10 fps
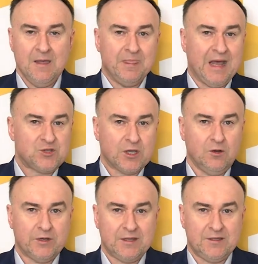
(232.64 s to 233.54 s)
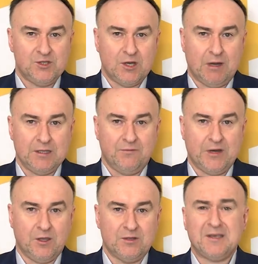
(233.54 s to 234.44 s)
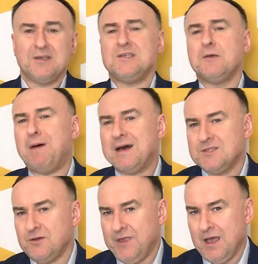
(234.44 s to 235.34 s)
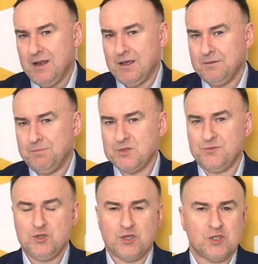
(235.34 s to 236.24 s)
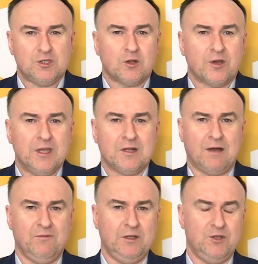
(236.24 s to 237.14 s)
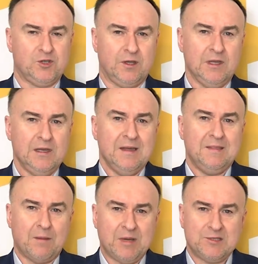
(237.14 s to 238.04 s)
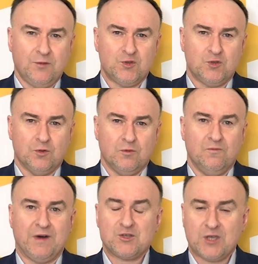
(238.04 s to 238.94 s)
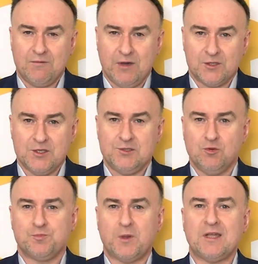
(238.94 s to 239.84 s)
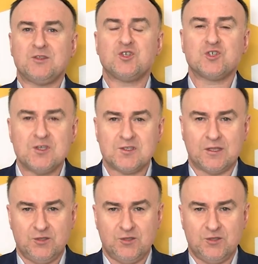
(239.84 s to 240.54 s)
Nasze konkretne działania w regionach jest ich bardzo wiele. Pozwólcie, że tylko kilka wyliczę. Na Mazowszu, Warszawa, gdzie jest już ponad 300